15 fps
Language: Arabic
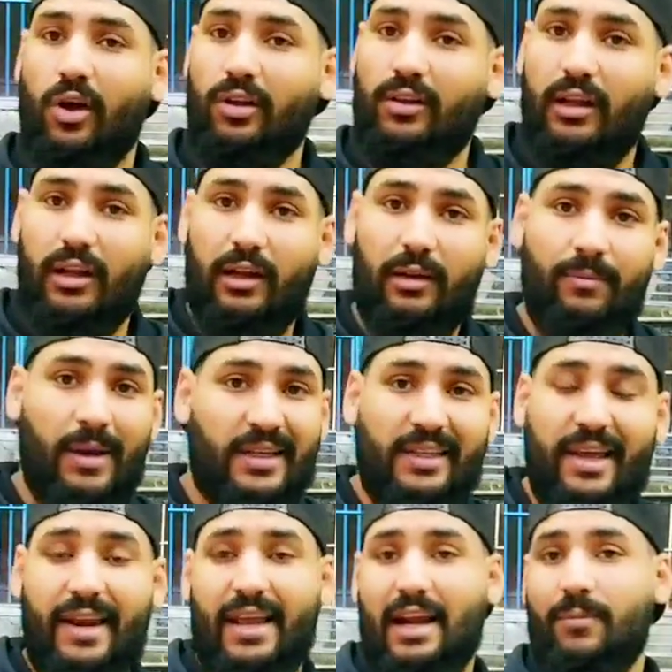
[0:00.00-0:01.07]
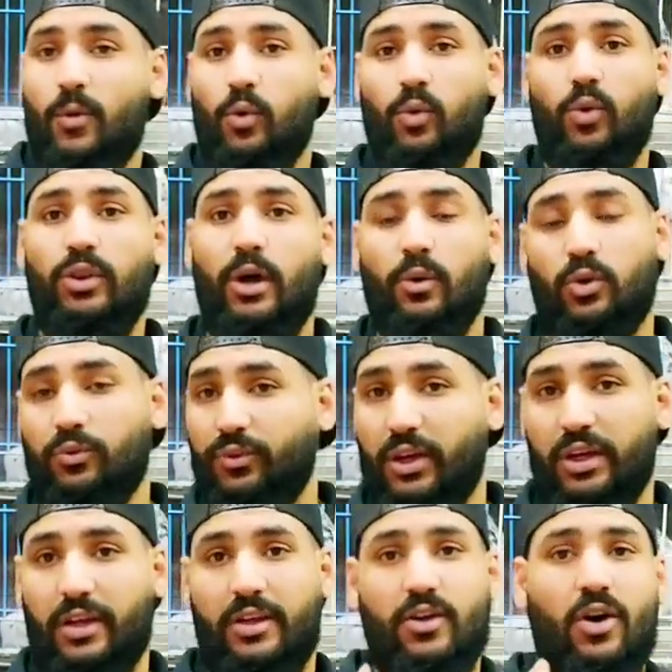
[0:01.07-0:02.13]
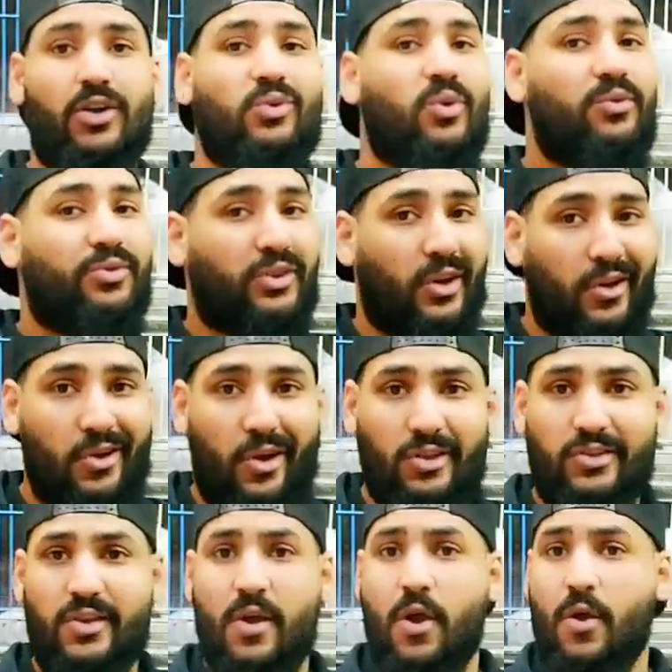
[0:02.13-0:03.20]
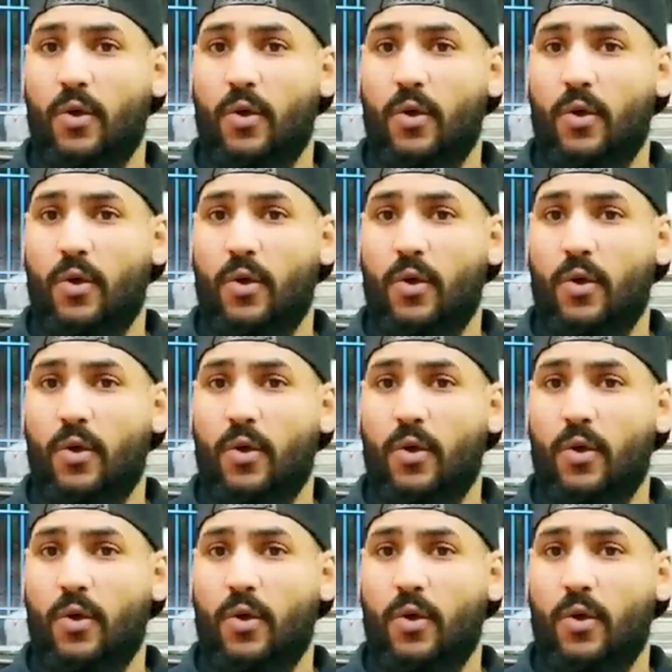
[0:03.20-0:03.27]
قتل البكتيريا اللي موجوده والطفيليات والفطريات